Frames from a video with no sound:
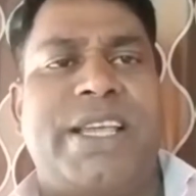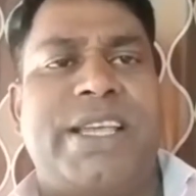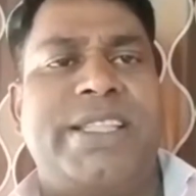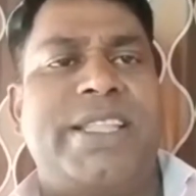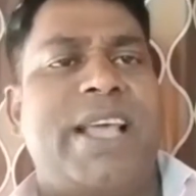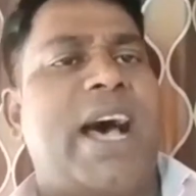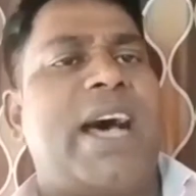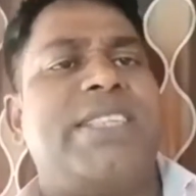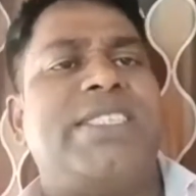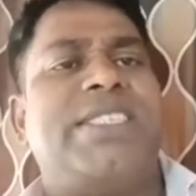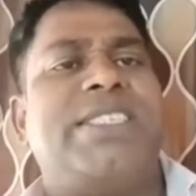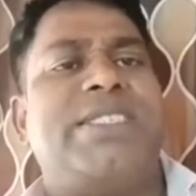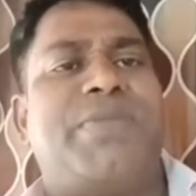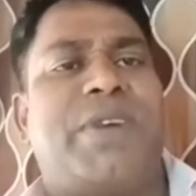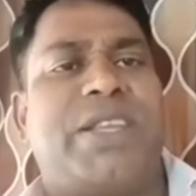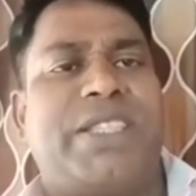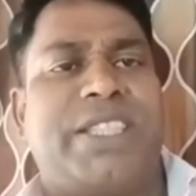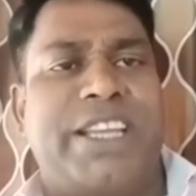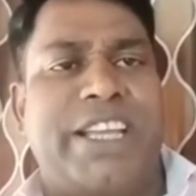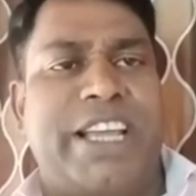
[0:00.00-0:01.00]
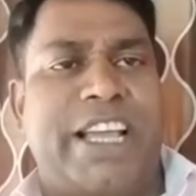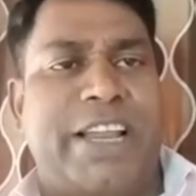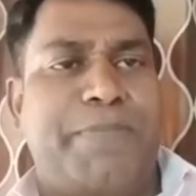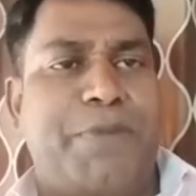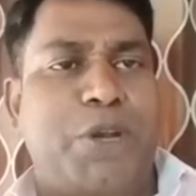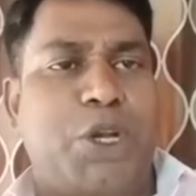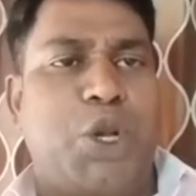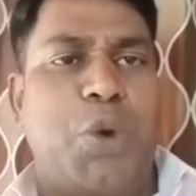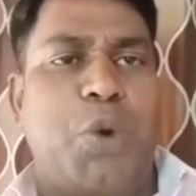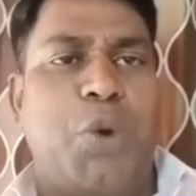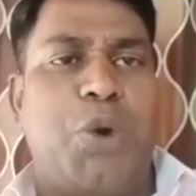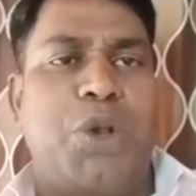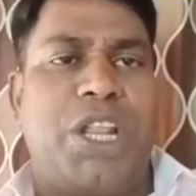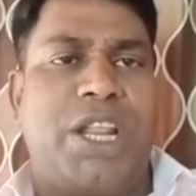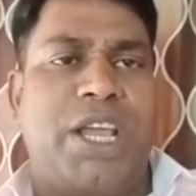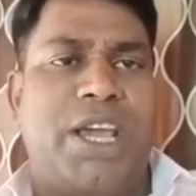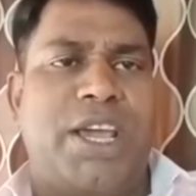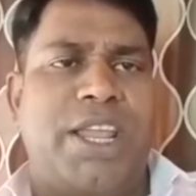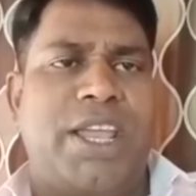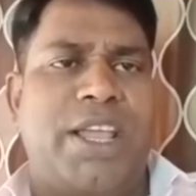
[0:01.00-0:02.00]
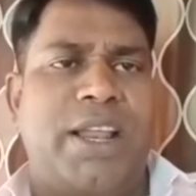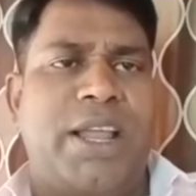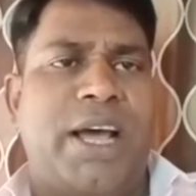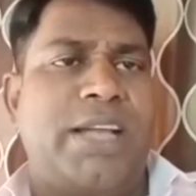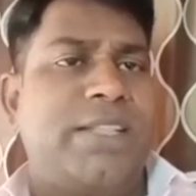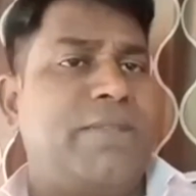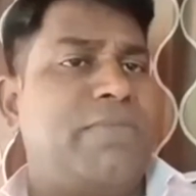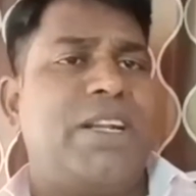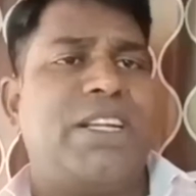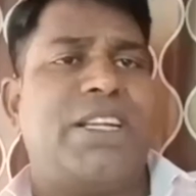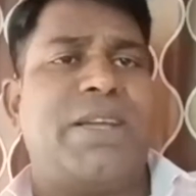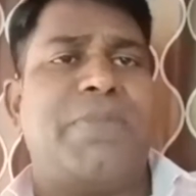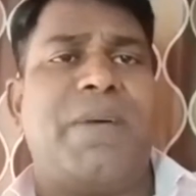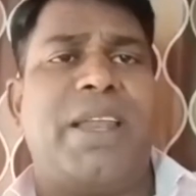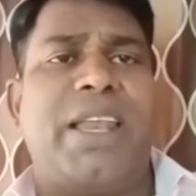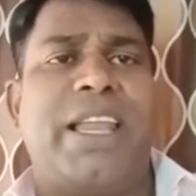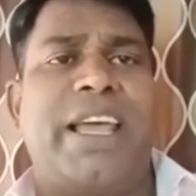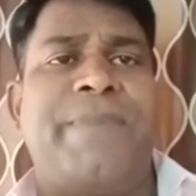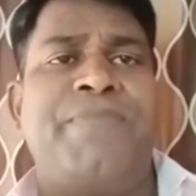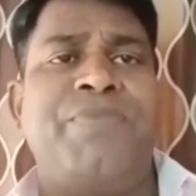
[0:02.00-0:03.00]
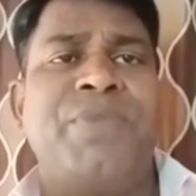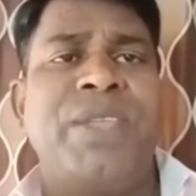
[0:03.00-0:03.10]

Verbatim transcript: இந்த ஆசீர்வாதத்தை நீங்கள் கொண்டிருக்கிறீர்கள் அது மட்டுமல்ல